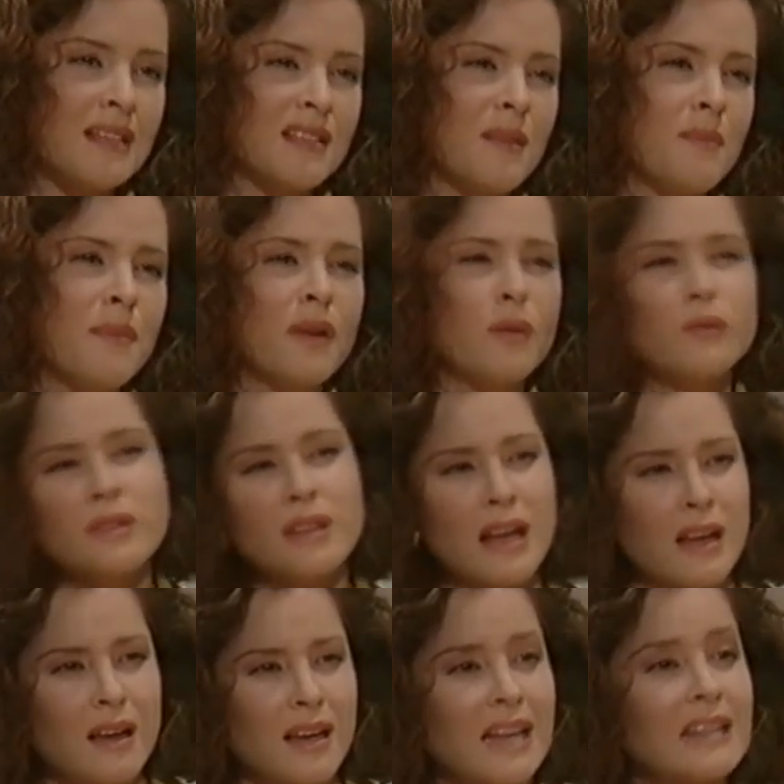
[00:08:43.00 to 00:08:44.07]
Вы с ним
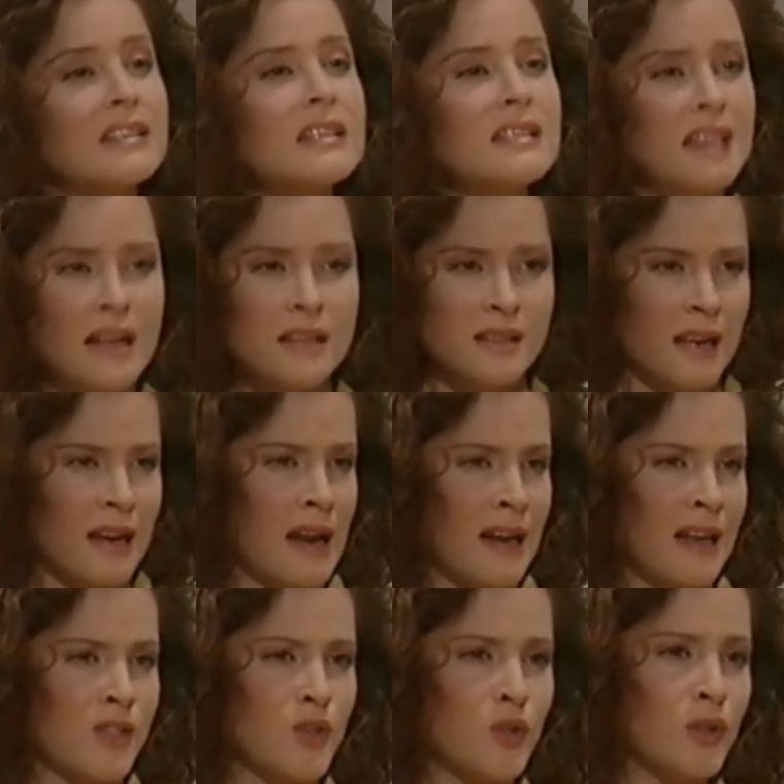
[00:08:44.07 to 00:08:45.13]
никогда не были особенно
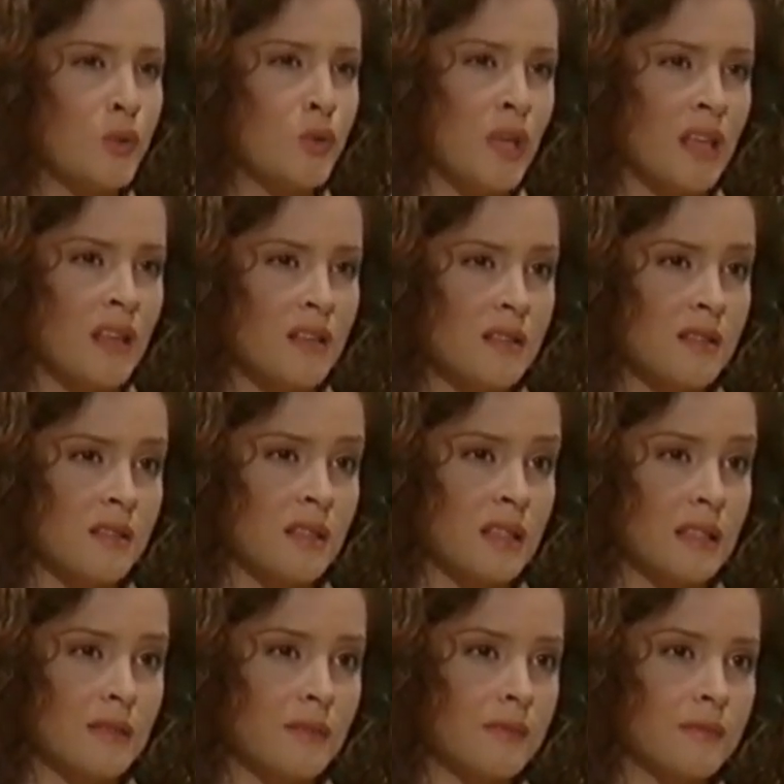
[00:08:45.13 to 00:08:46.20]
близки, и
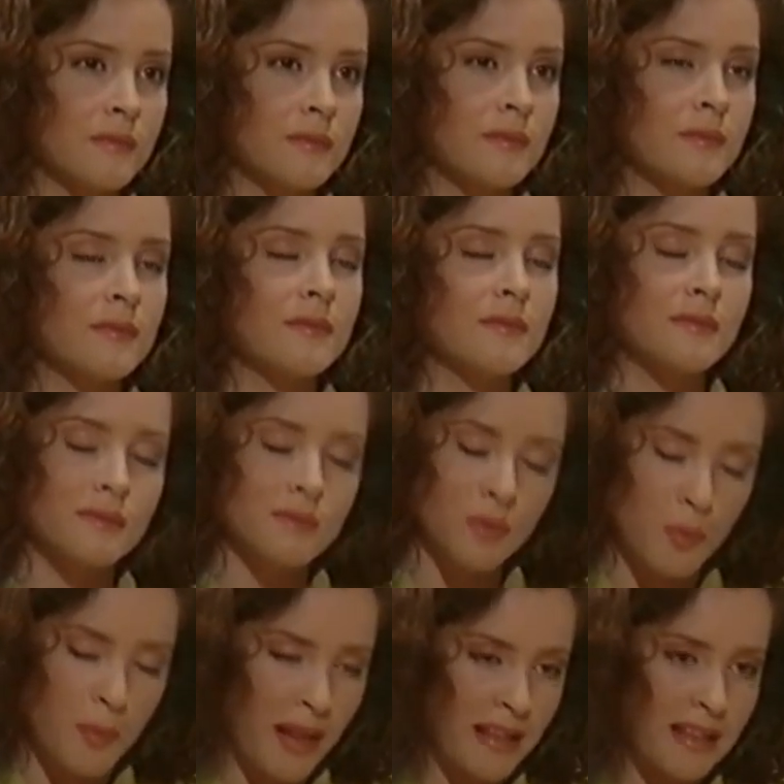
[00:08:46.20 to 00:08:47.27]
между вами всегда
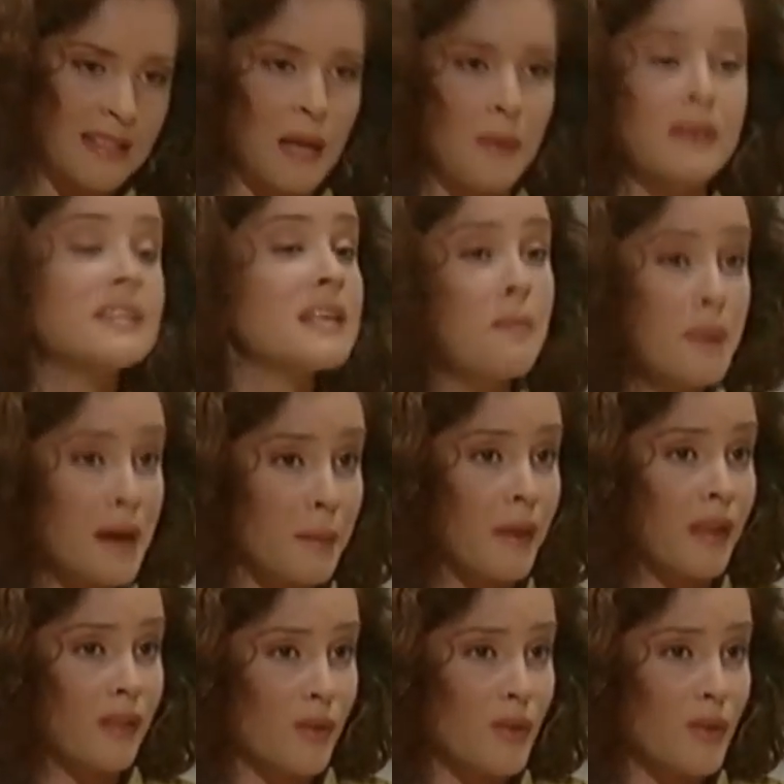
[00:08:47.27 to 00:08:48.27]
стояла твоя